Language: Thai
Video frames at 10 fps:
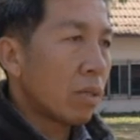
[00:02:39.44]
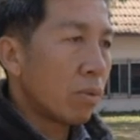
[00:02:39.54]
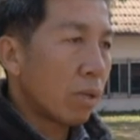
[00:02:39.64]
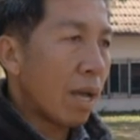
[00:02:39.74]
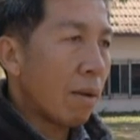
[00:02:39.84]

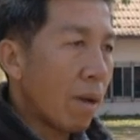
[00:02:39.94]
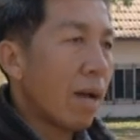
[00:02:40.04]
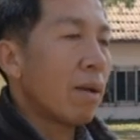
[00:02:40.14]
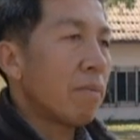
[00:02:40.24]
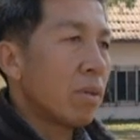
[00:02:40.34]
ศูนย์กลาง
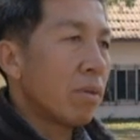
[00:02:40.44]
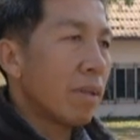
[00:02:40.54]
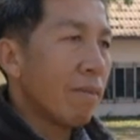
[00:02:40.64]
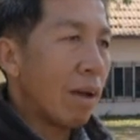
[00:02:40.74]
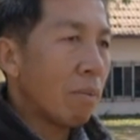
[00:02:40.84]
พักประชา
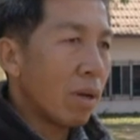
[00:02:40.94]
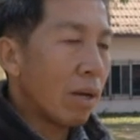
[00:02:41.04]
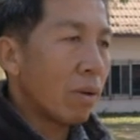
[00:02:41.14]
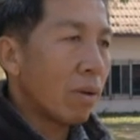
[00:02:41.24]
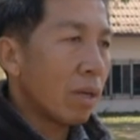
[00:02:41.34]
ทวลาวพวก
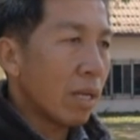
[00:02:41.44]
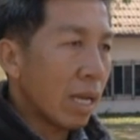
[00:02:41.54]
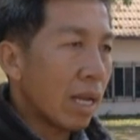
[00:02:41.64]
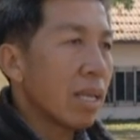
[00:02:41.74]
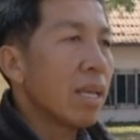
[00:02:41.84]
เราใน
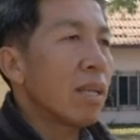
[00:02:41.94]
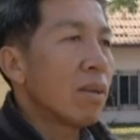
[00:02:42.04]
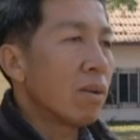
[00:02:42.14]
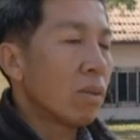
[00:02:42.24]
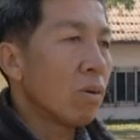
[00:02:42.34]
ครั้งนี้
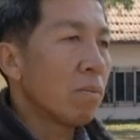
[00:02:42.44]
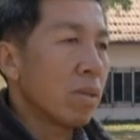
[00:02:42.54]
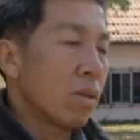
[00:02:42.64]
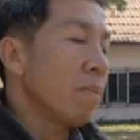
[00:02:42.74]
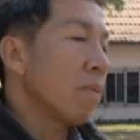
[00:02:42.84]
เนาะจง
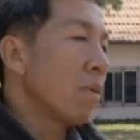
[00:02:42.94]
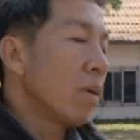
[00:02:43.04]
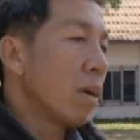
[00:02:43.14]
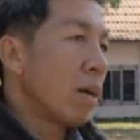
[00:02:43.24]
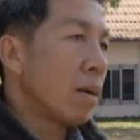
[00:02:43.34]
ประสบ
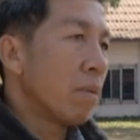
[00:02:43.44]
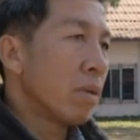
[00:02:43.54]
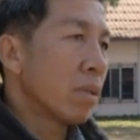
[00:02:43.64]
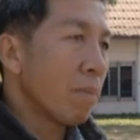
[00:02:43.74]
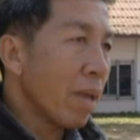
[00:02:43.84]

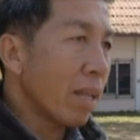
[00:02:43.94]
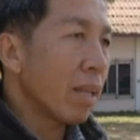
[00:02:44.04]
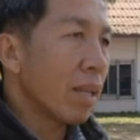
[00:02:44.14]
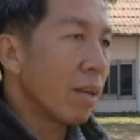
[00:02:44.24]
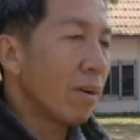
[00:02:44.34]
ผลสำเร็จ
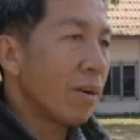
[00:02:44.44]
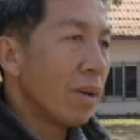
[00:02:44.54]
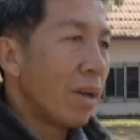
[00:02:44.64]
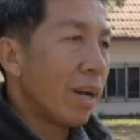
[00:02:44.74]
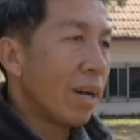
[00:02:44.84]
เนาะ
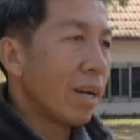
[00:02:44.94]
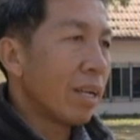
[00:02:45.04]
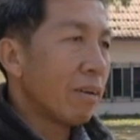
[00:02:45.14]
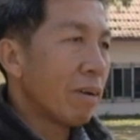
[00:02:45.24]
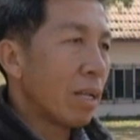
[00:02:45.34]

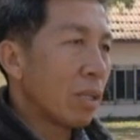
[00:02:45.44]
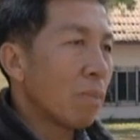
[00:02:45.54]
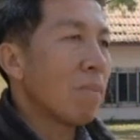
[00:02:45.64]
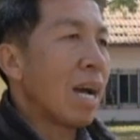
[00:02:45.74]
เทว่าจบ